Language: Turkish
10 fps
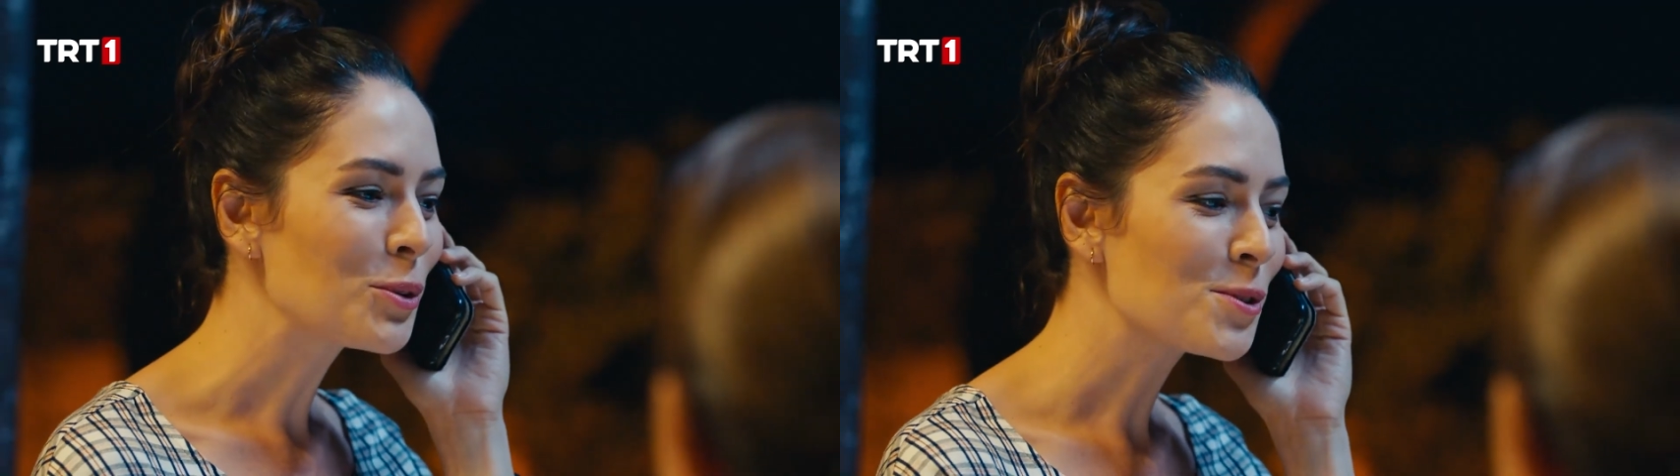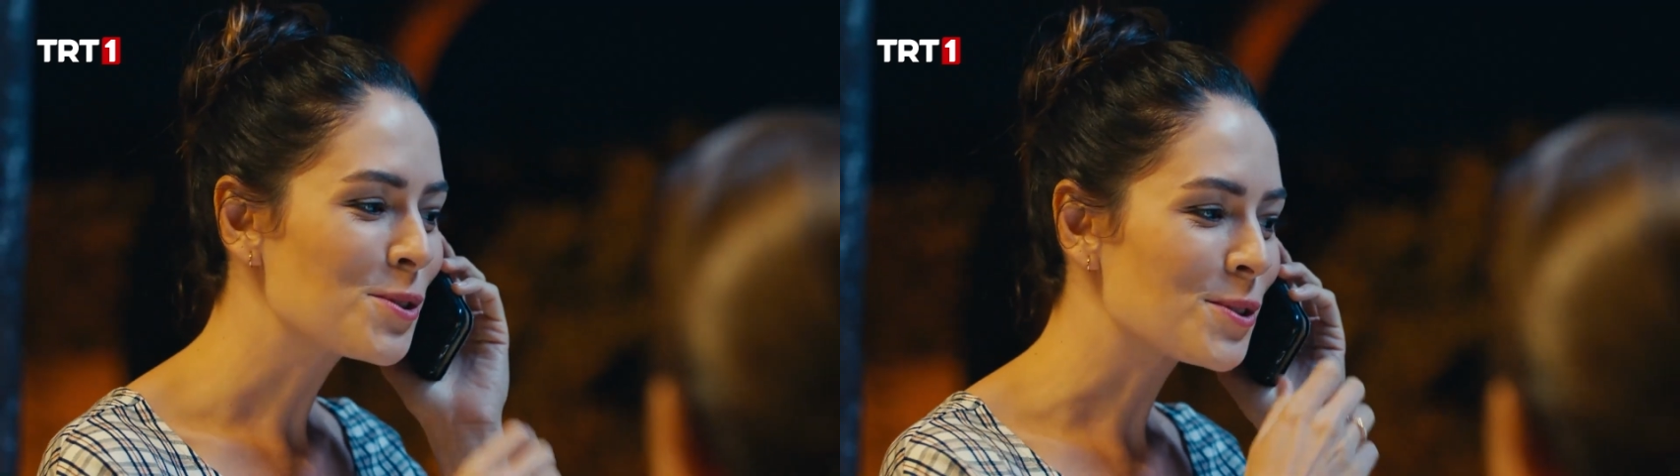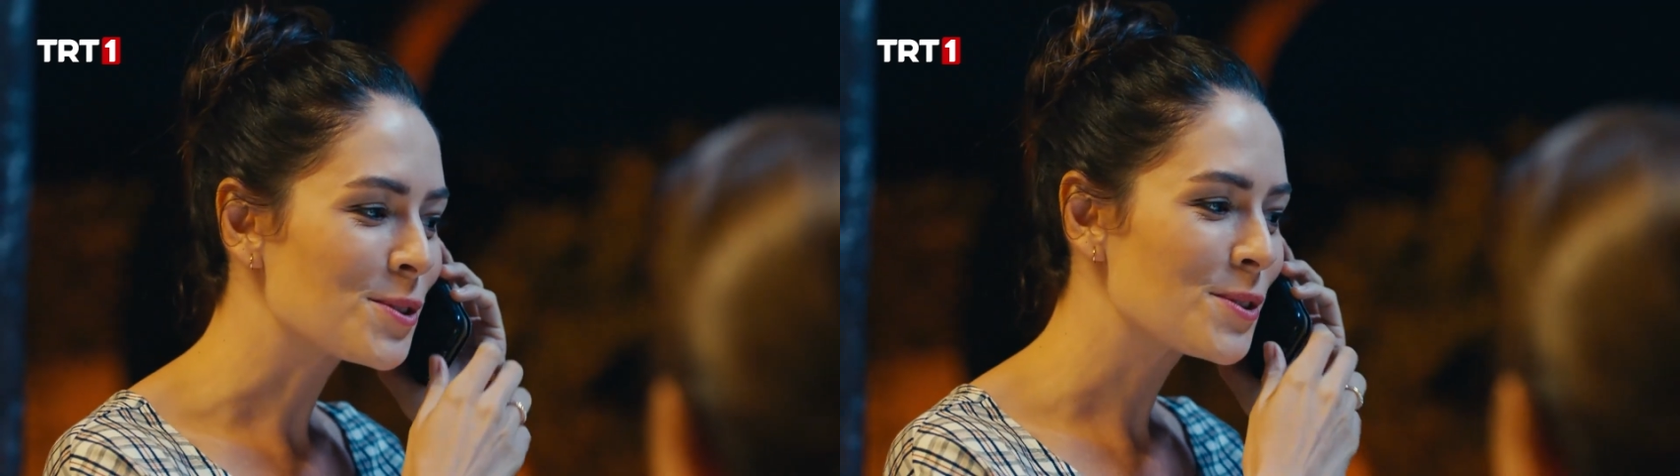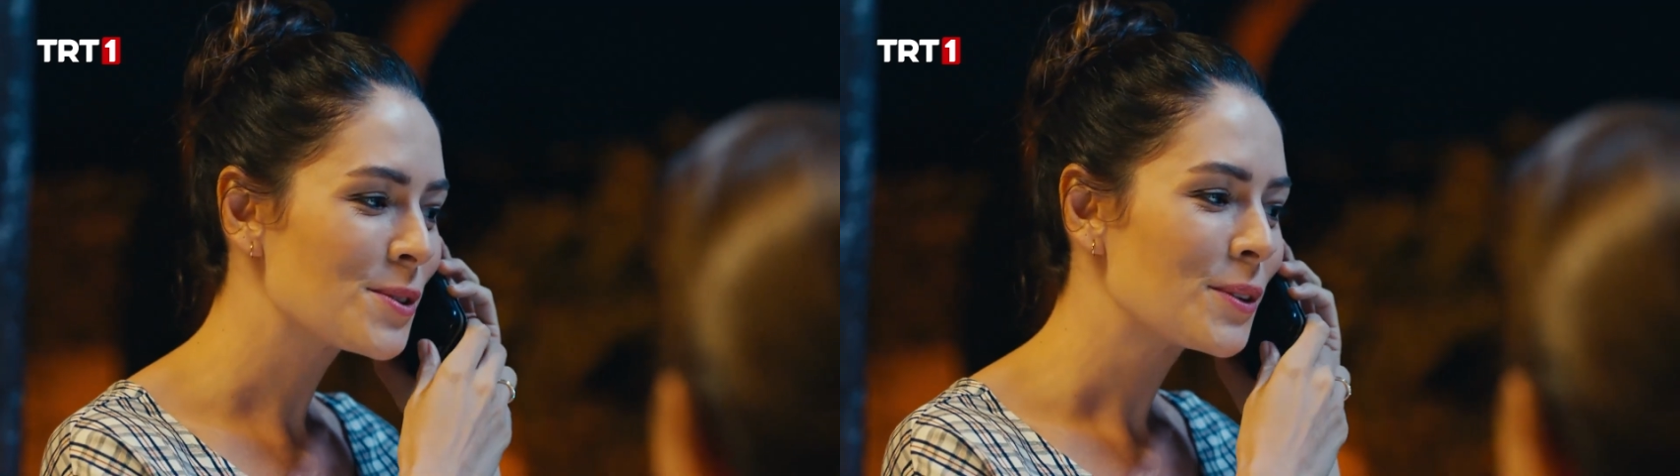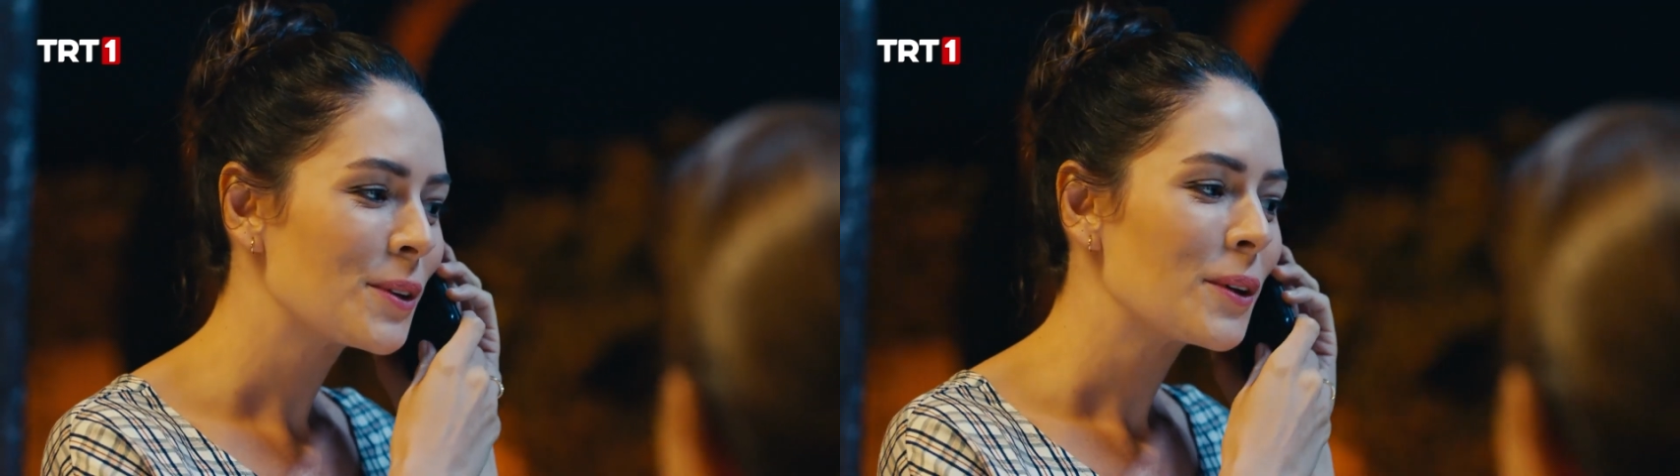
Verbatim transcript: görüşürüz.